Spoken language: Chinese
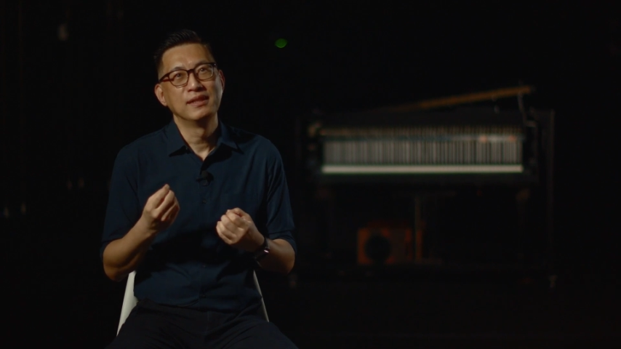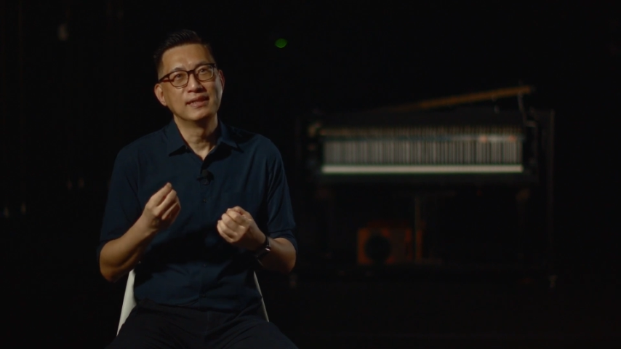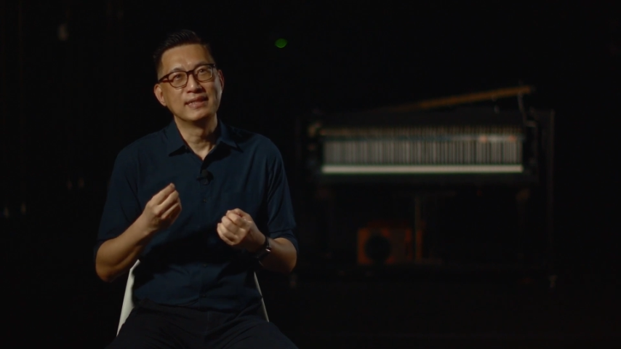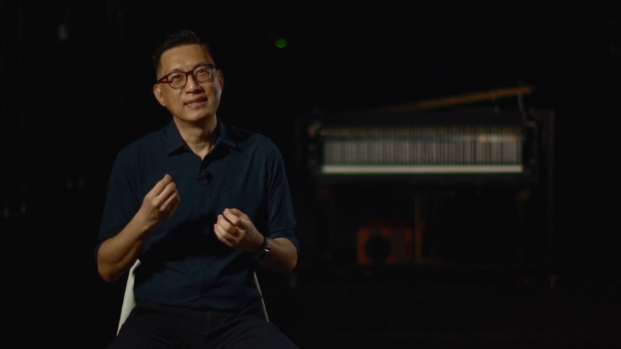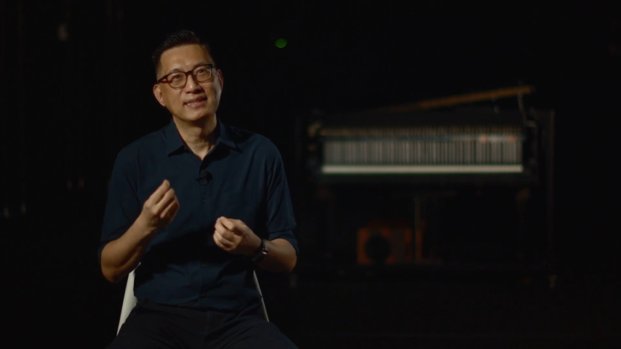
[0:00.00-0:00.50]

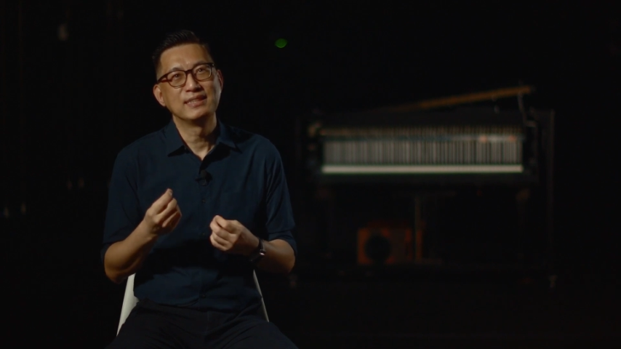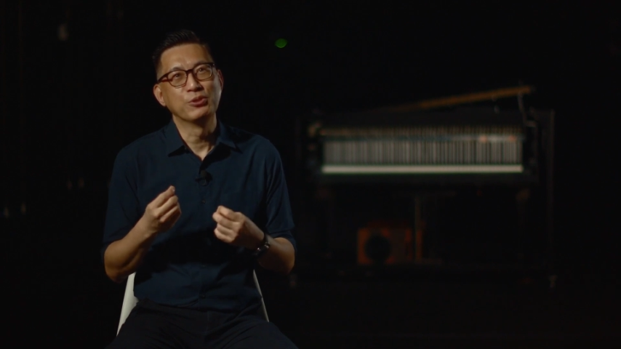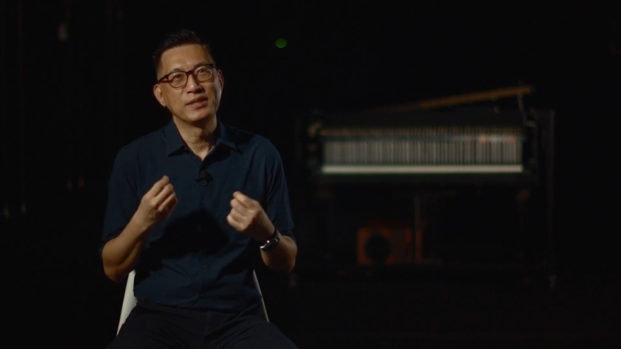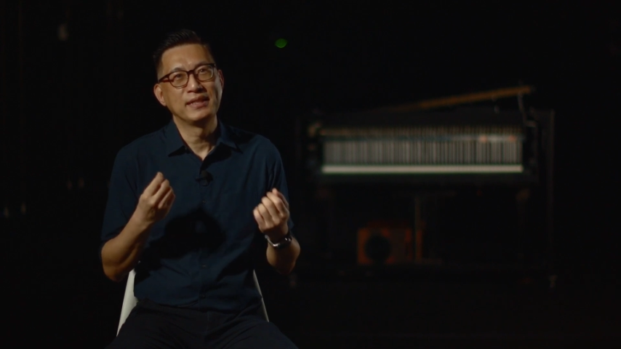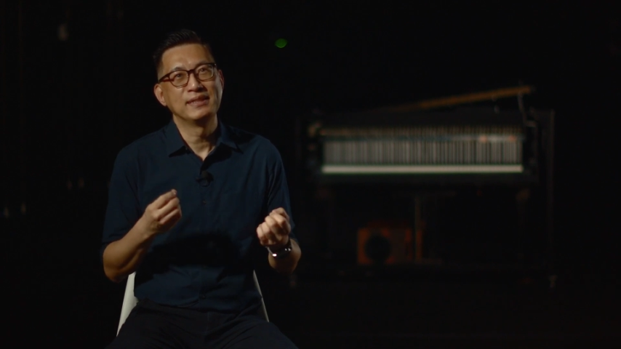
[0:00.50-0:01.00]
呃，也是有
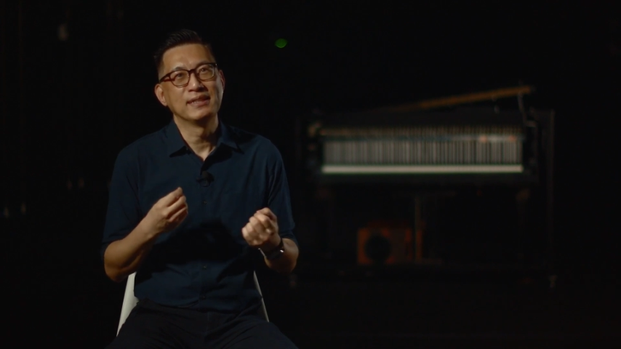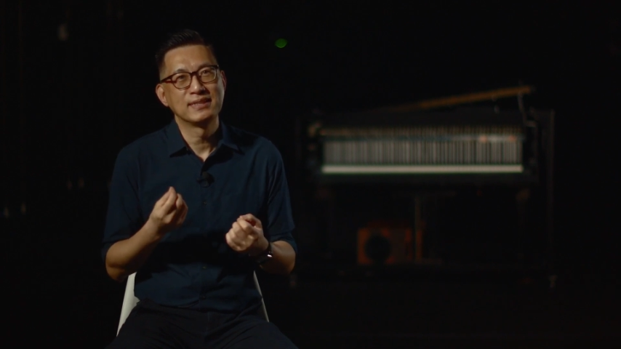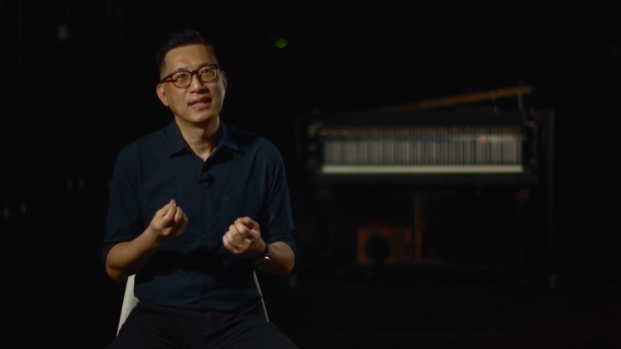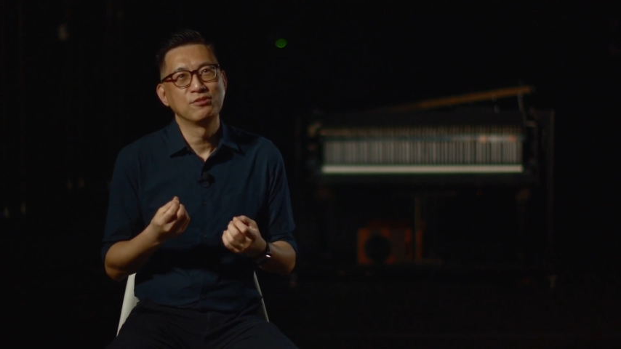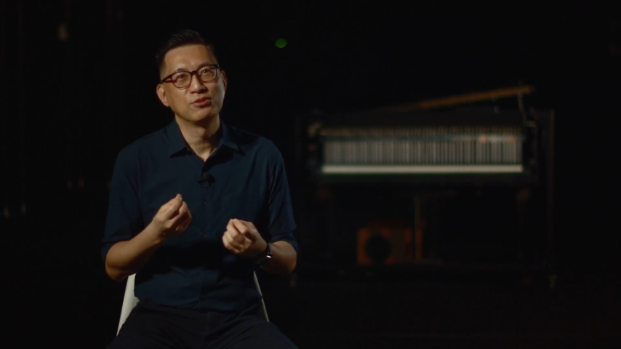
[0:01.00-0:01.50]
一点点
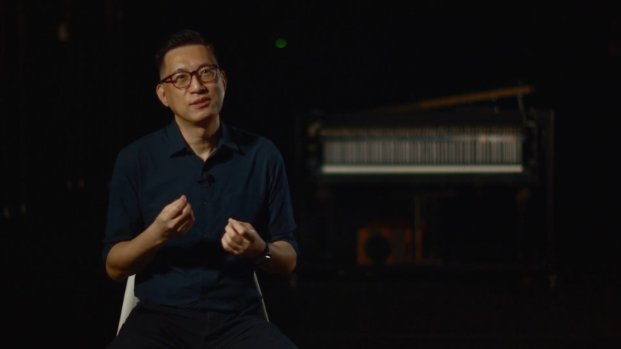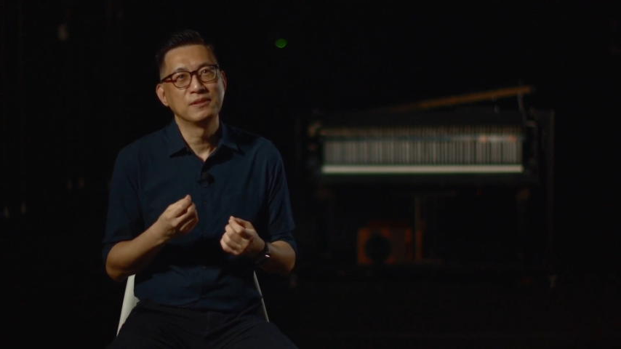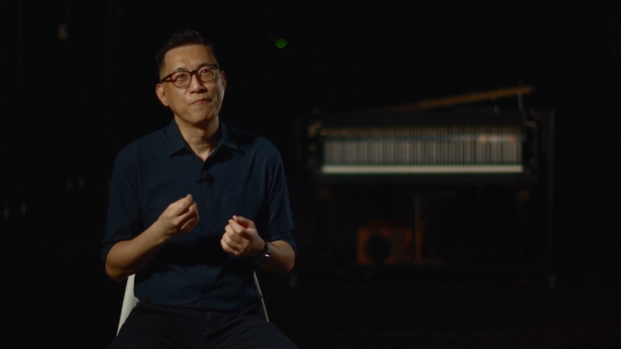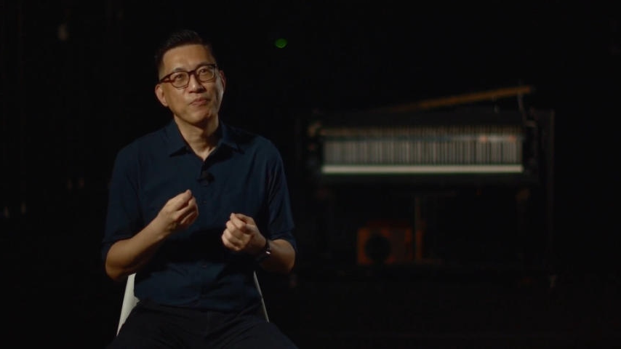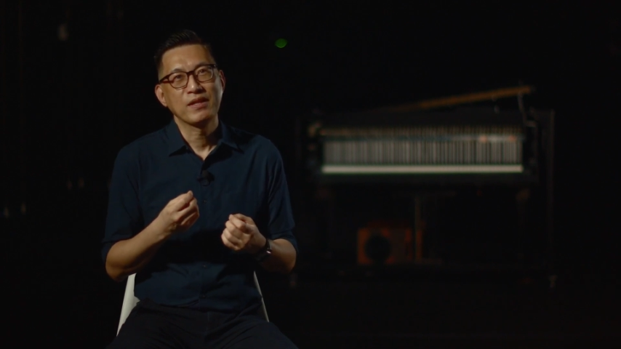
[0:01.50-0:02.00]
像，就是，
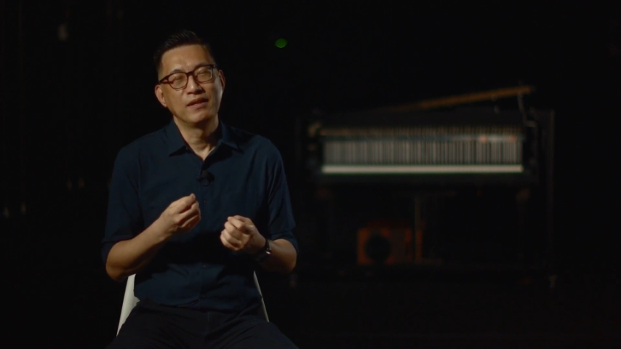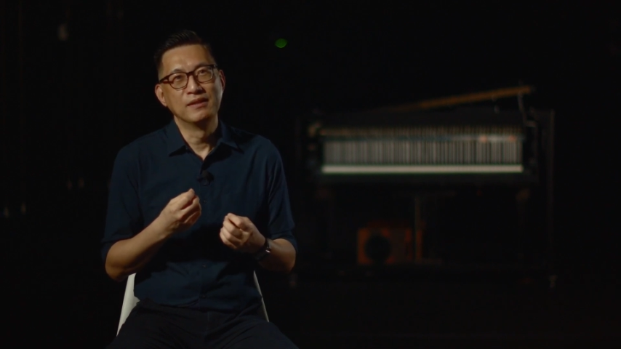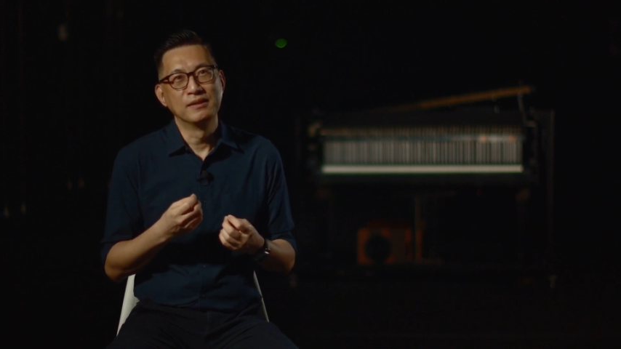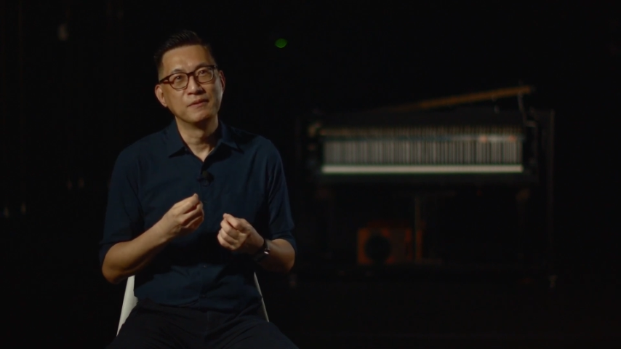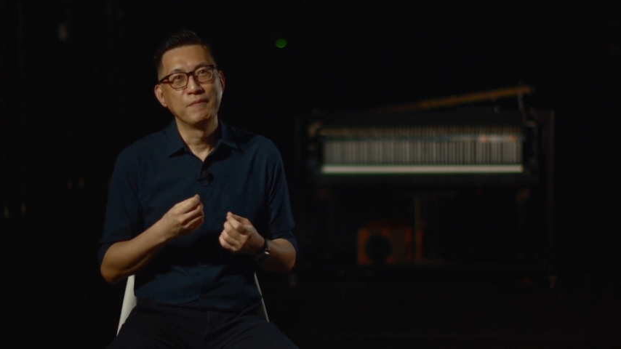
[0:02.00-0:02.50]

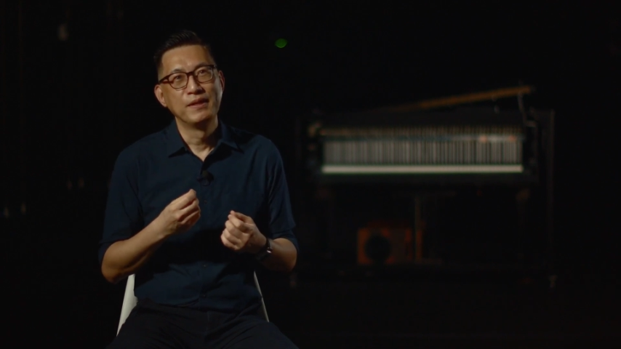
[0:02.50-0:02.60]
呃，